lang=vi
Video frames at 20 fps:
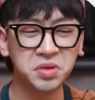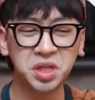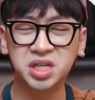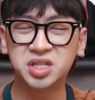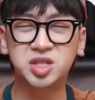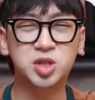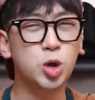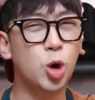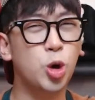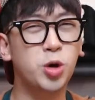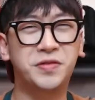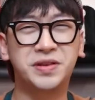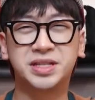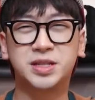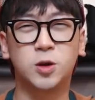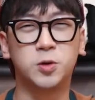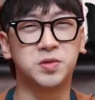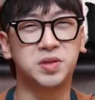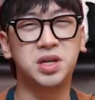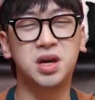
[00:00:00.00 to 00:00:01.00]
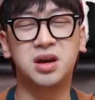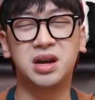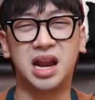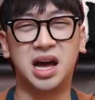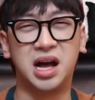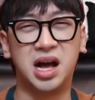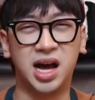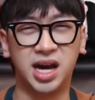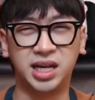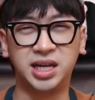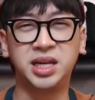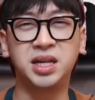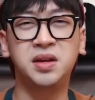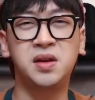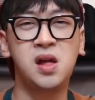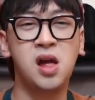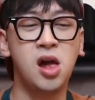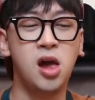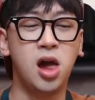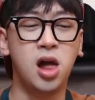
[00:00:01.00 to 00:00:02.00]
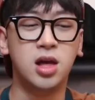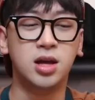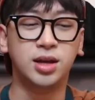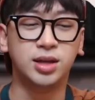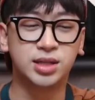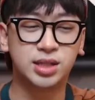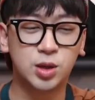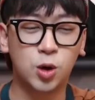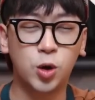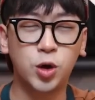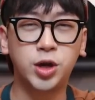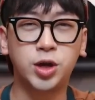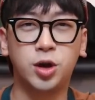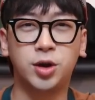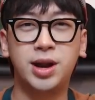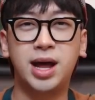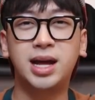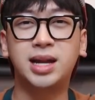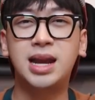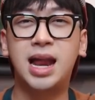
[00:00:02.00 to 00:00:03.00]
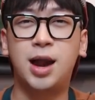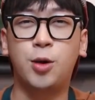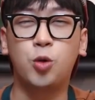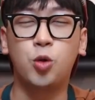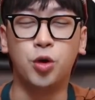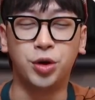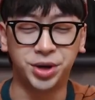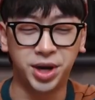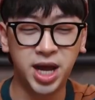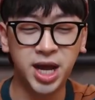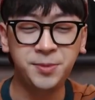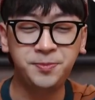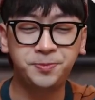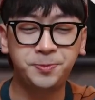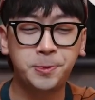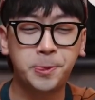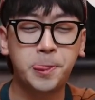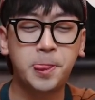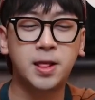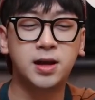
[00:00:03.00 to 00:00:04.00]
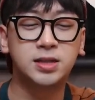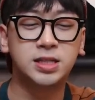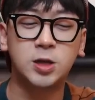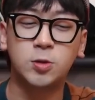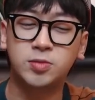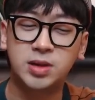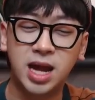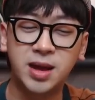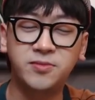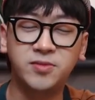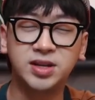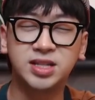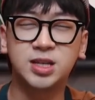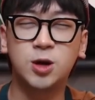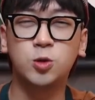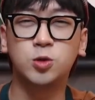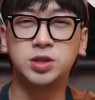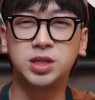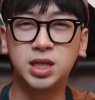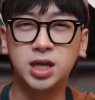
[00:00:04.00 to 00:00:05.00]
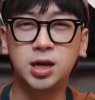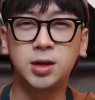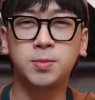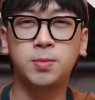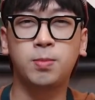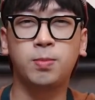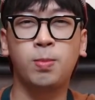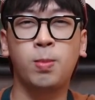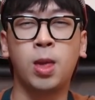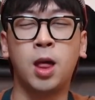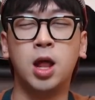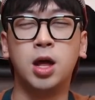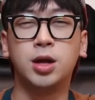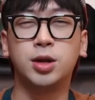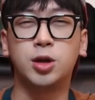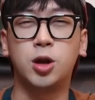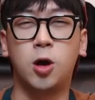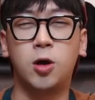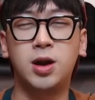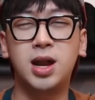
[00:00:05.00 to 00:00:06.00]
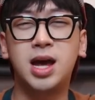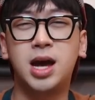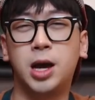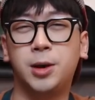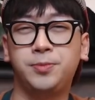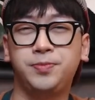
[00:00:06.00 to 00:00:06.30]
xôi với sầu riêng là ngấy xôi nó đã là của nếp xong thêm mấy sầu riêng nó là